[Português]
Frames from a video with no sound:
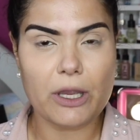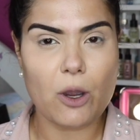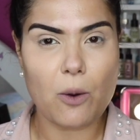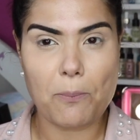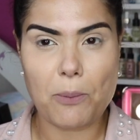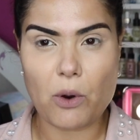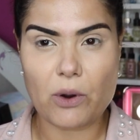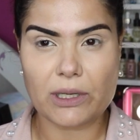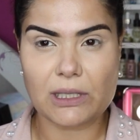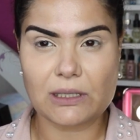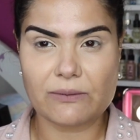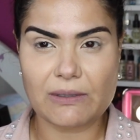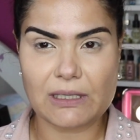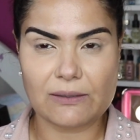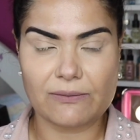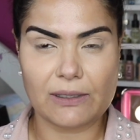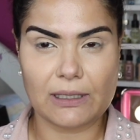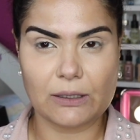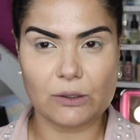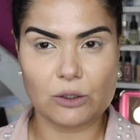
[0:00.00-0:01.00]
Eu poucas
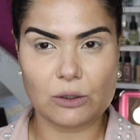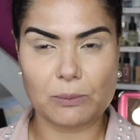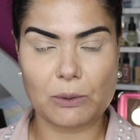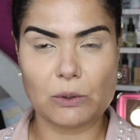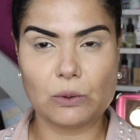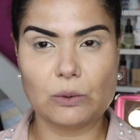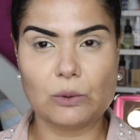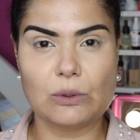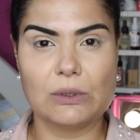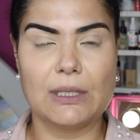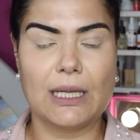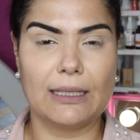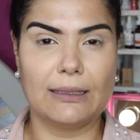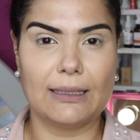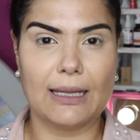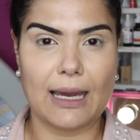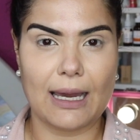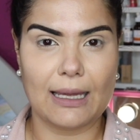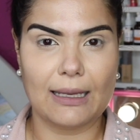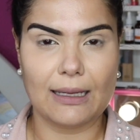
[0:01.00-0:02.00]
vezes falei dos produtos da
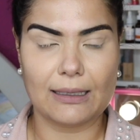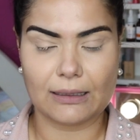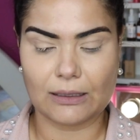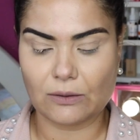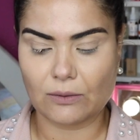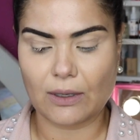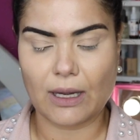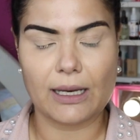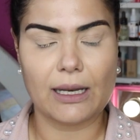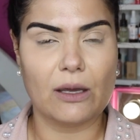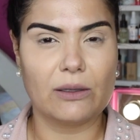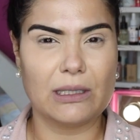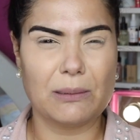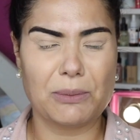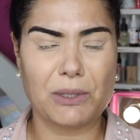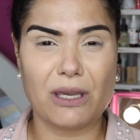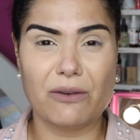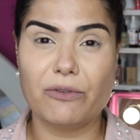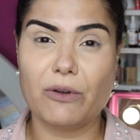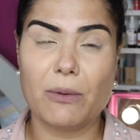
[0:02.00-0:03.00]
Dala aqui no canal, até
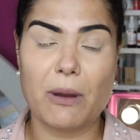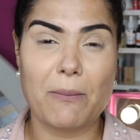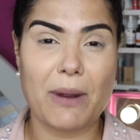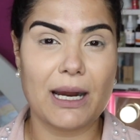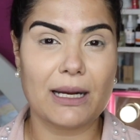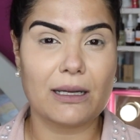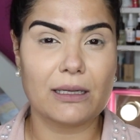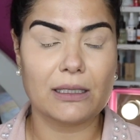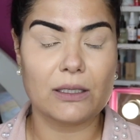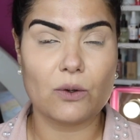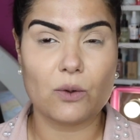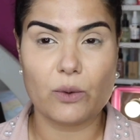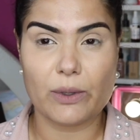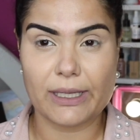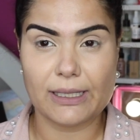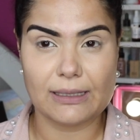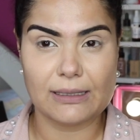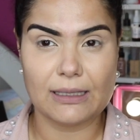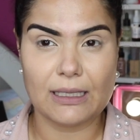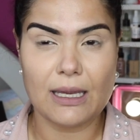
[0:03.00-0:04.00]
porque foi uma marca que eu
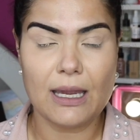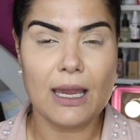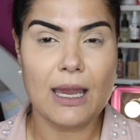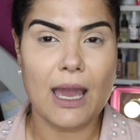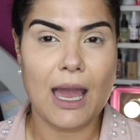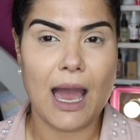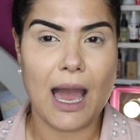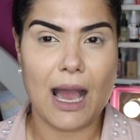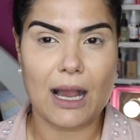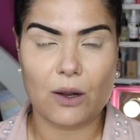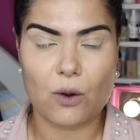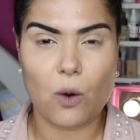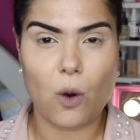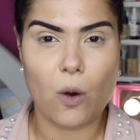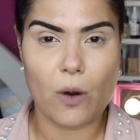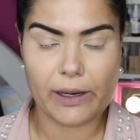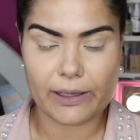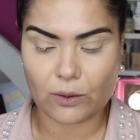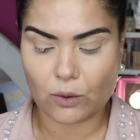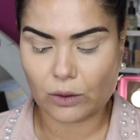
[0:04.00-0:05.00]
conheci
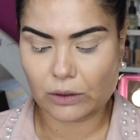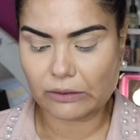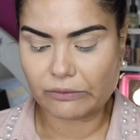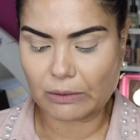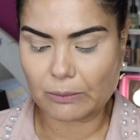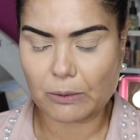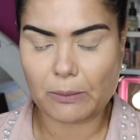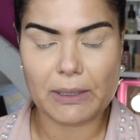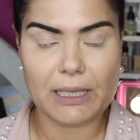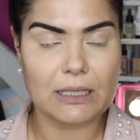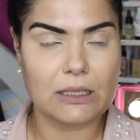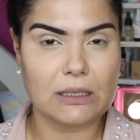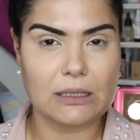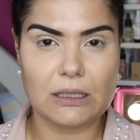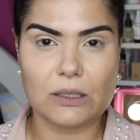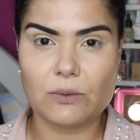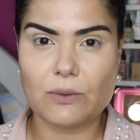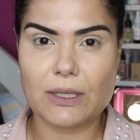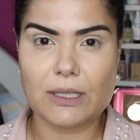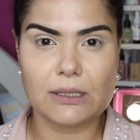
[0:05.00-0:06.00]
agora, quando eu vim pro Brasil.